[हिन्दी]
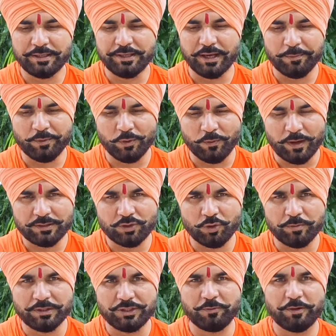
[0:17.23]
कि आपको
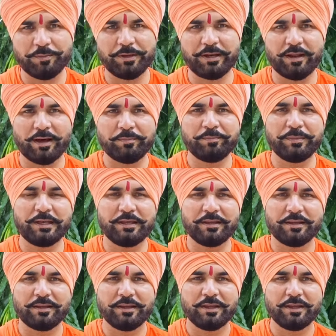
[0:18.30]
वास्तव में जीवन में लाभ मिले